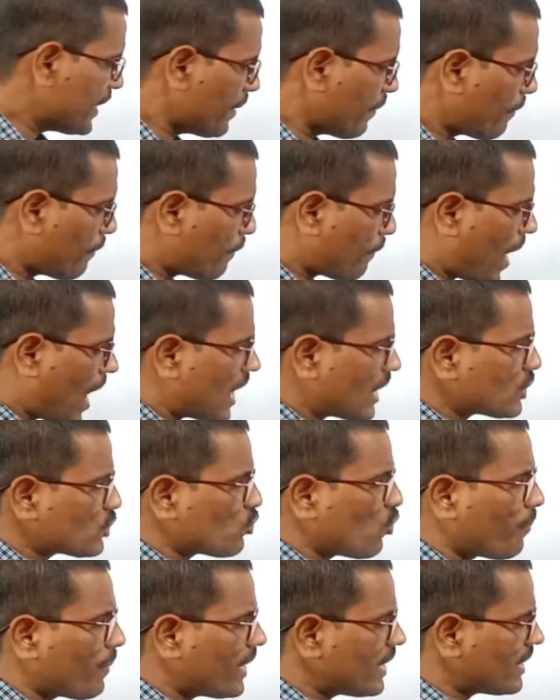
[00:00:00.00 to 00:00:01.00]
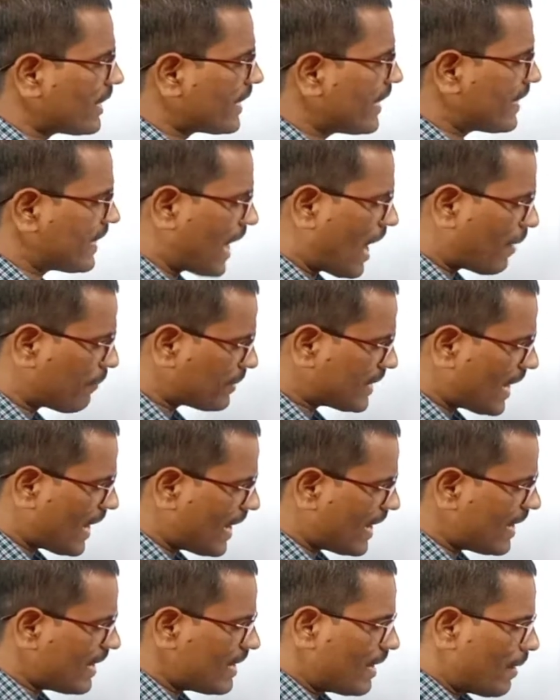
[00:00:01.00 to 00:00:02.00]
इन पांचों में देखिए नाम
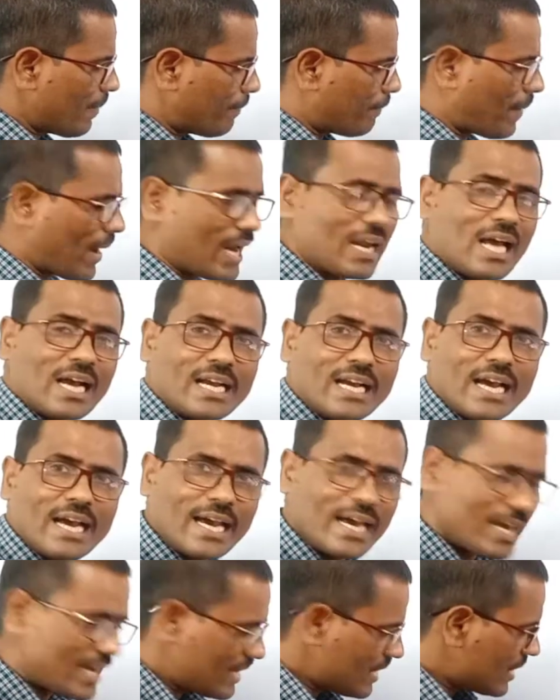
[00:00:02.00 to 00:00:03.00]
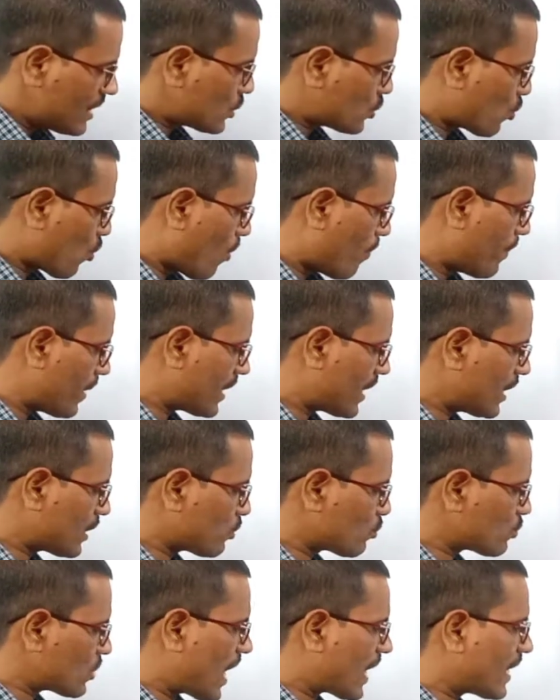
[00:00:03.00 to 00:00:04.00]
क्या है पहला का है क्षोभ
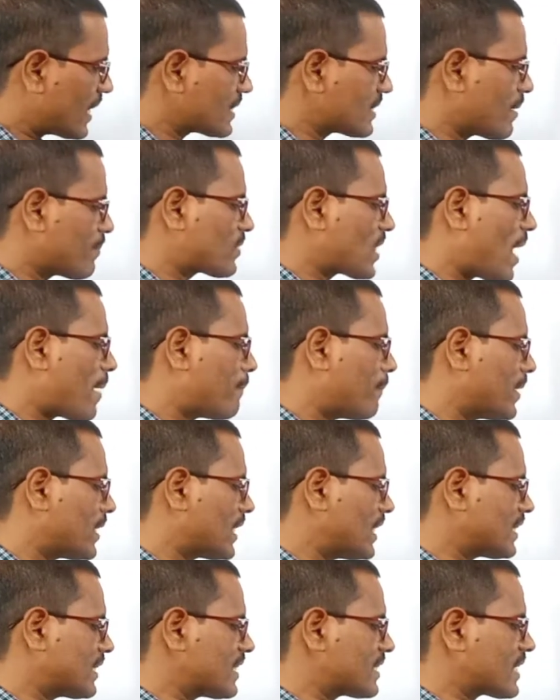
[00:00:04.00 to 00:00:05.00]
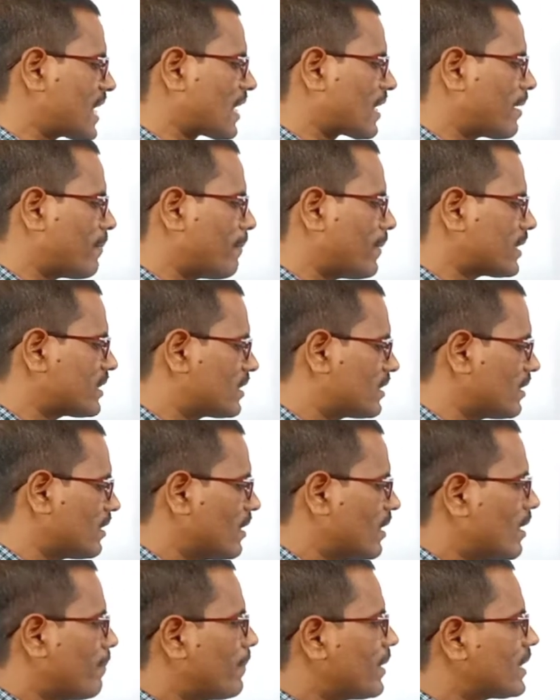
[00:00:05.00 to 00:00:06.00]
मंडल दूसरा का समताप मंडल तीसरा का मध्य
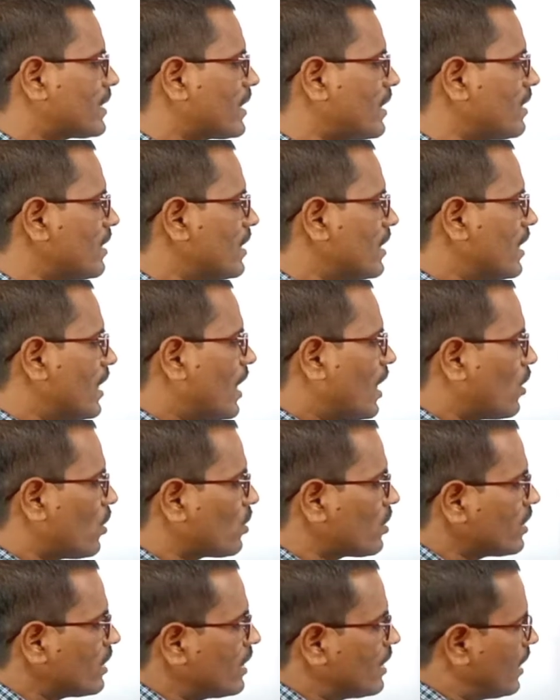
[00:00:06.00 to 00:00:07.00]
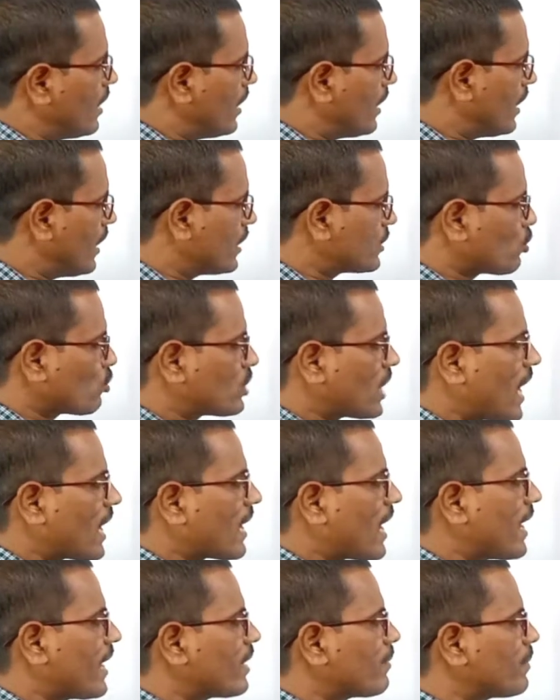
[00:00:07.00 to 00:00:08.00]
मंडल और
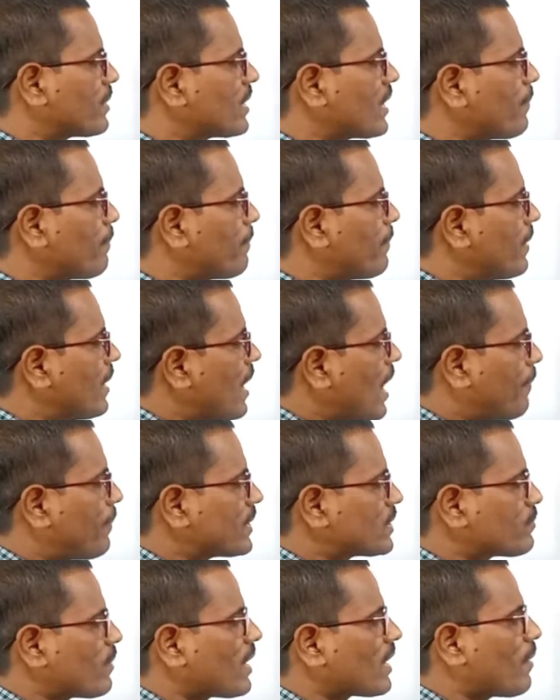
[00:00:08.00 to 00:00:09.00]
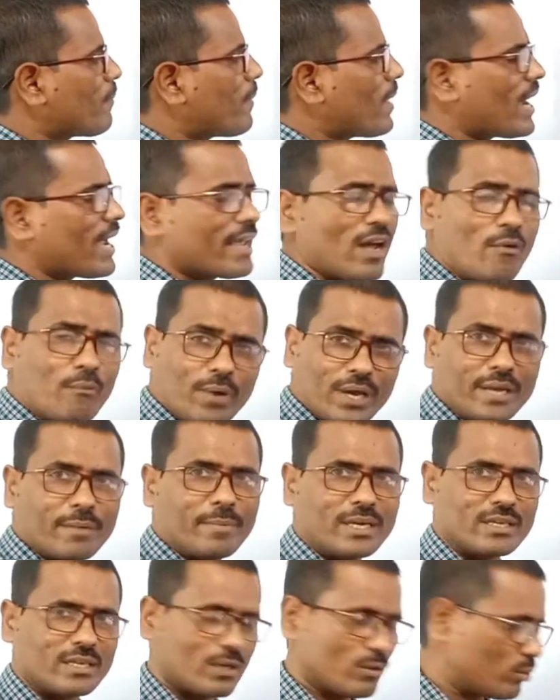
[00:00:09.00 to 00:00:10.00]
चौथा का आयन मंडल पचमा का बाह या
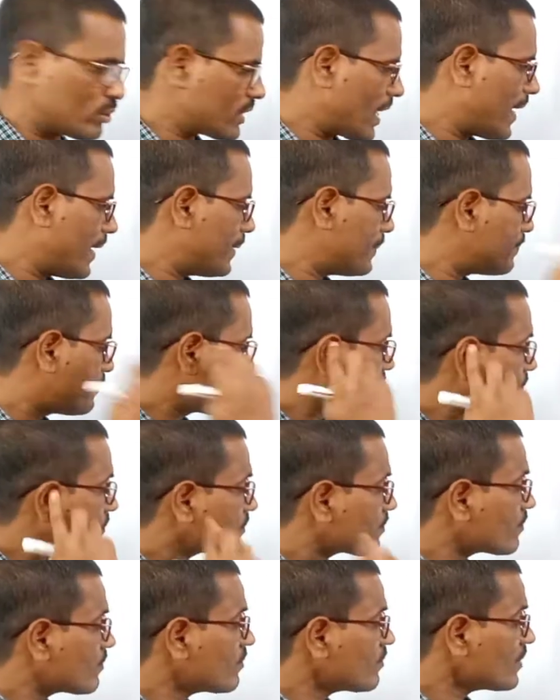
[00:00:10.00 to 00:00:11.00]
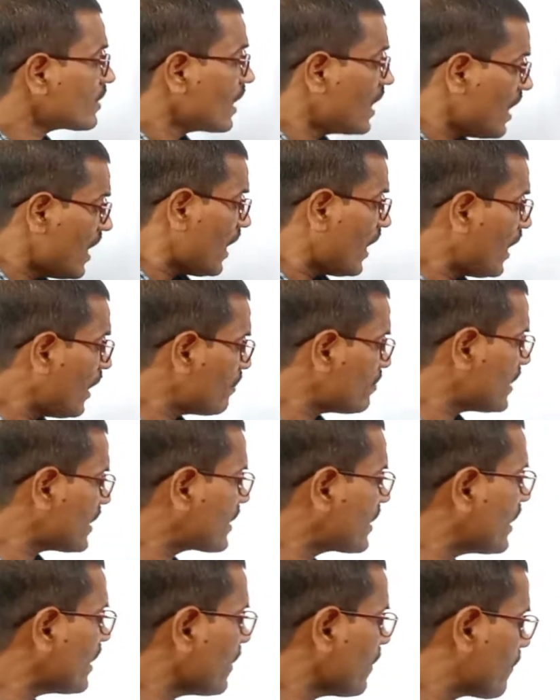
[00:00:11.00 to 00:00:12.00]
मंडल होता है अब
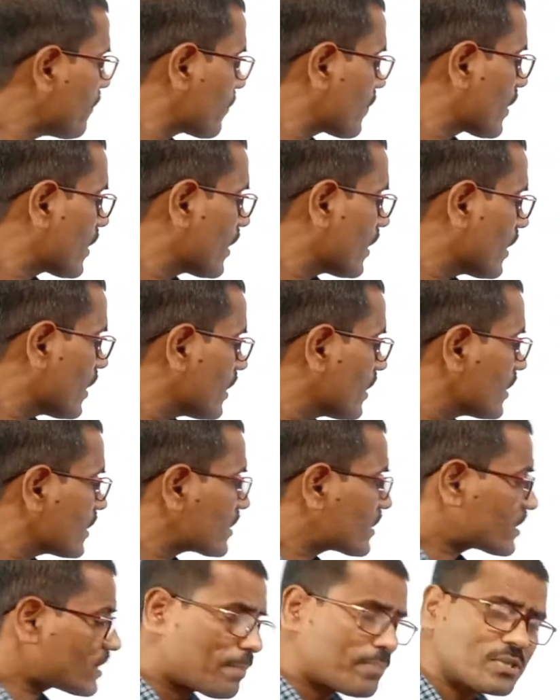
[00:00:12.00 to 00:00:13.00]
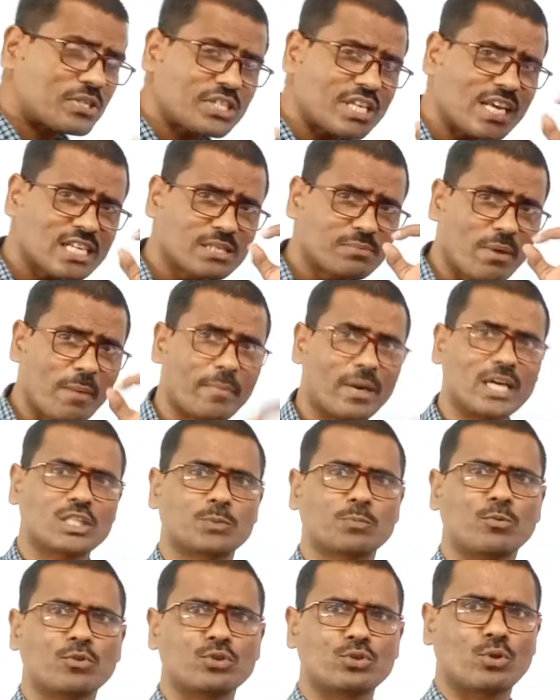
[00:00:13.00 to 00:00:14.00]
देखिए सबसे इसमें
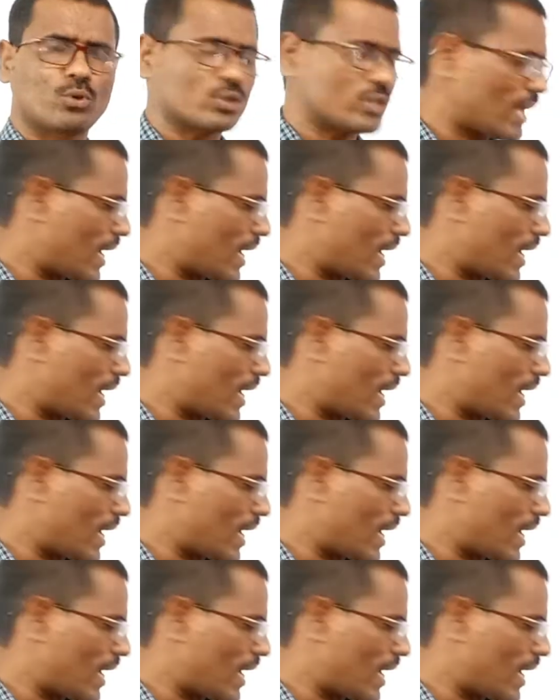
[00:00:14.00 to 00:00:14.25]
महत्वपूर्ण जो